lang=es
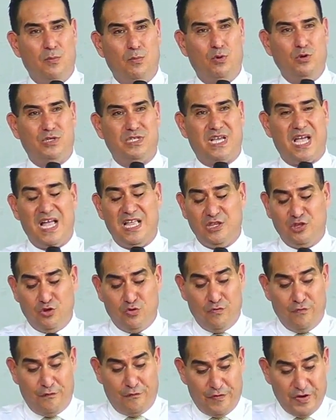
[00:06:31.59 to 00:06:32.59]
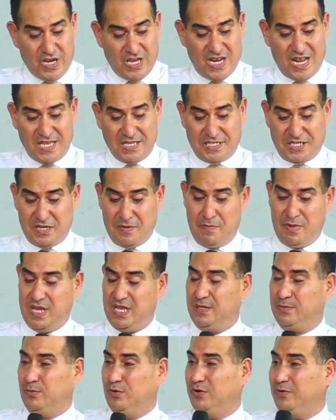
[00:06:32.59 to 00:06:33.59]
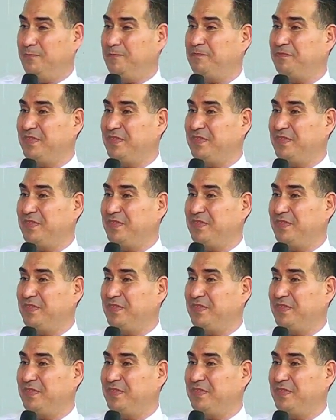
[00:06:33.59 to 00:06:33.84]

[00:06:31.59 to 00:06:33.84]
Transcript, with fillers: buscando un fin en sí mismo.